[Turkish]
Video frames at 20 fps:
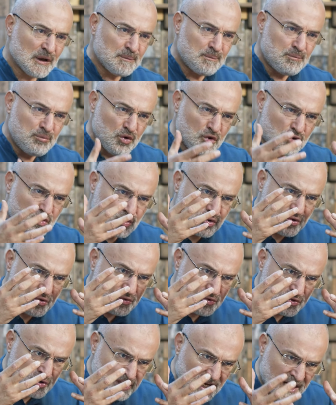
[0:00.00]

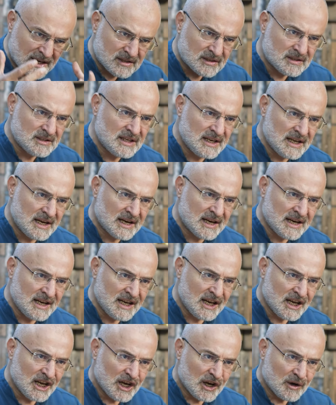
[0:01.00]
bütün
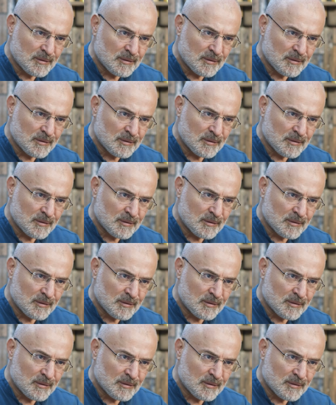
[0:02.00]
dertlilere